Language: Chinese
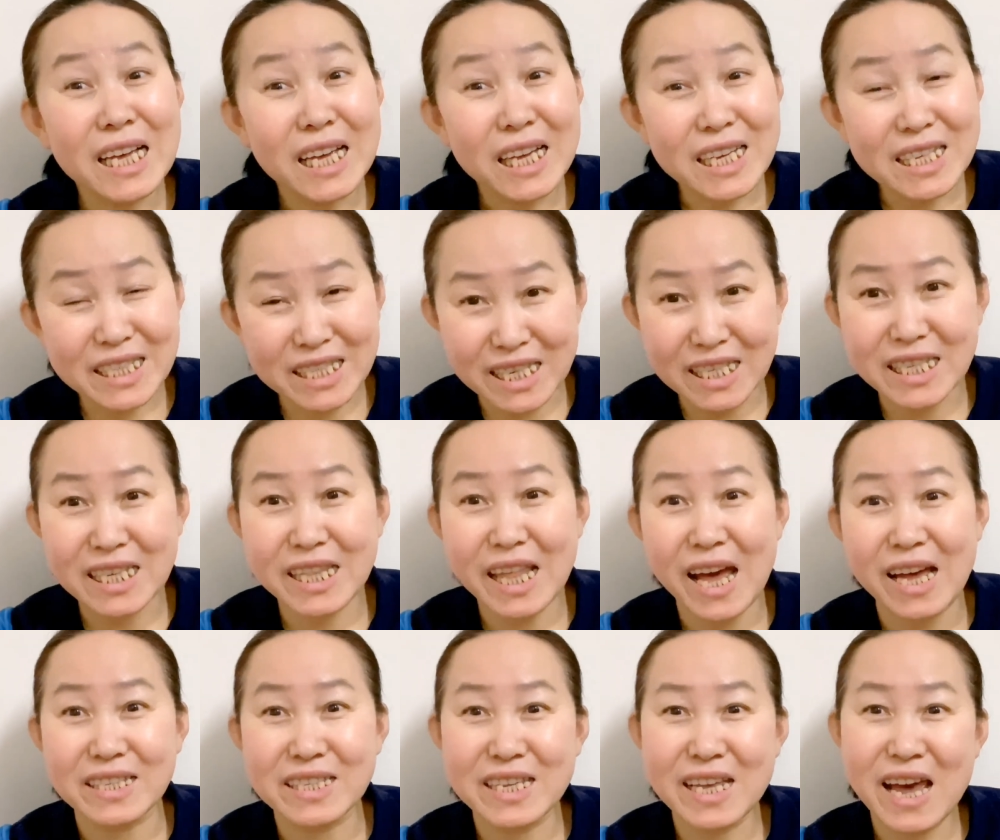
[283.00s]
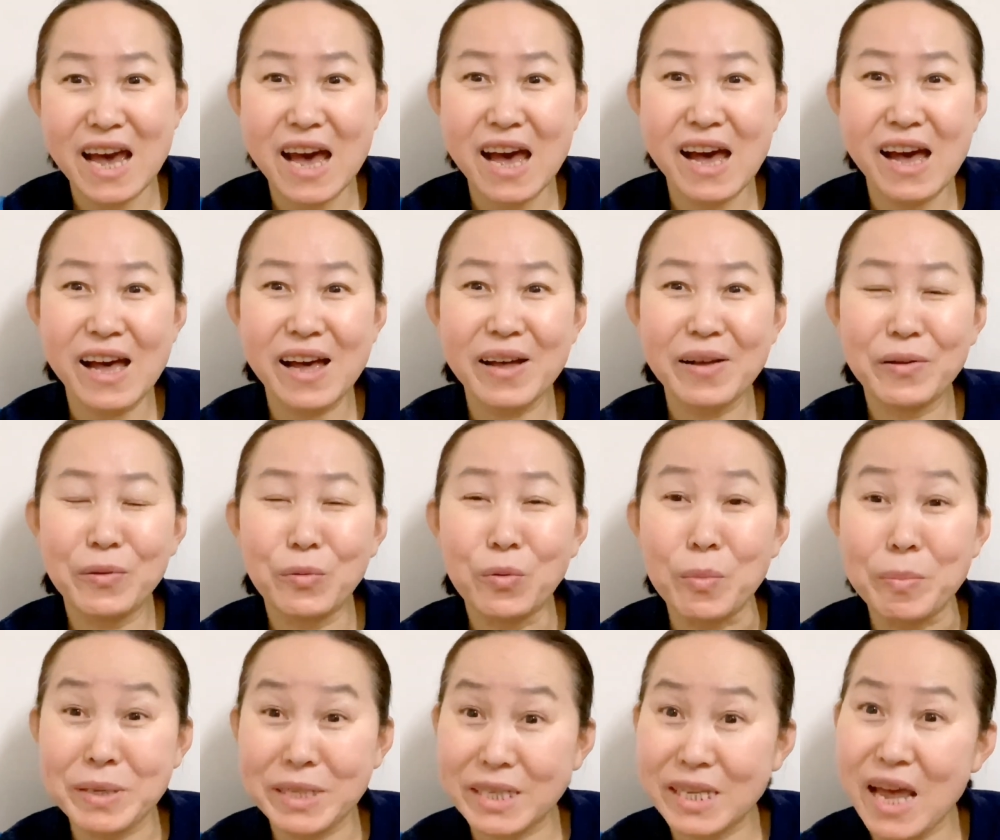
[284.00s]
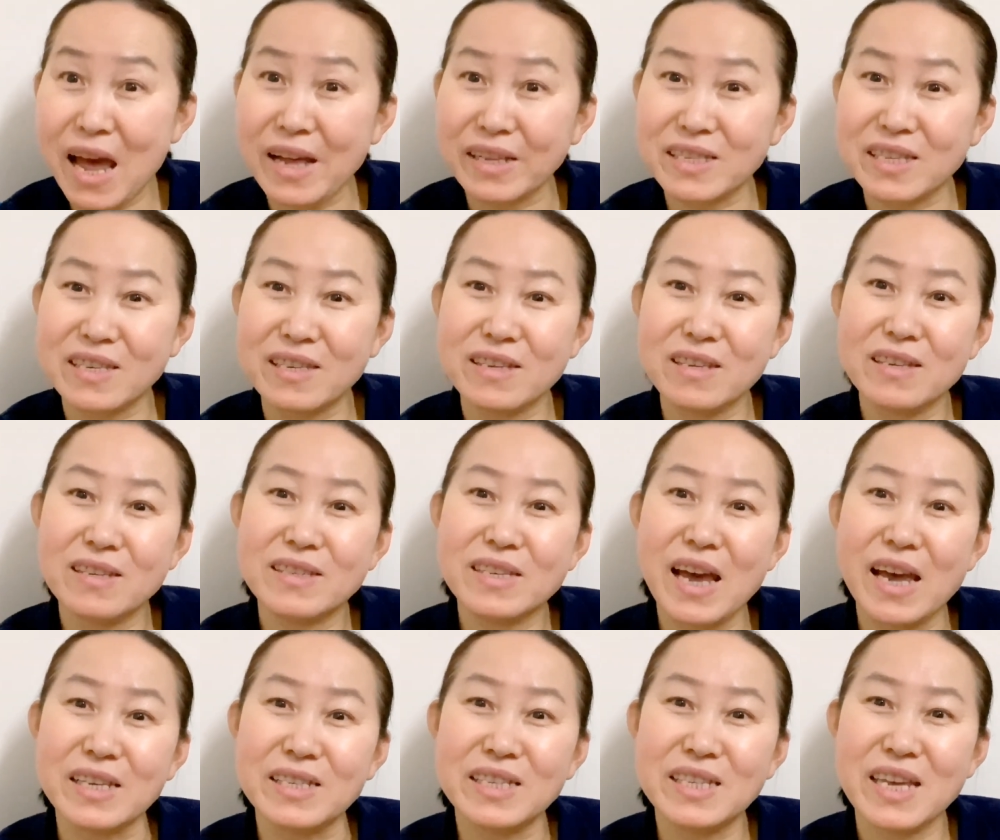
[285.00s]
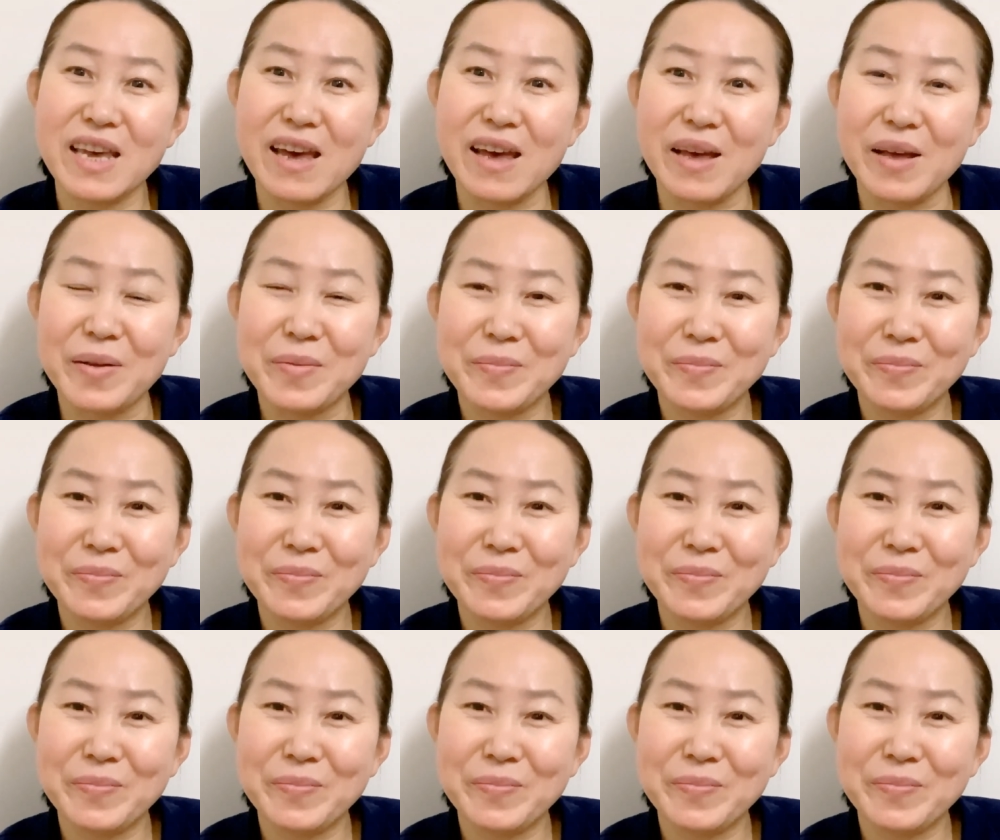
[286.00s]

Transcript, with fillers: 谢谢大家，我们下期再见。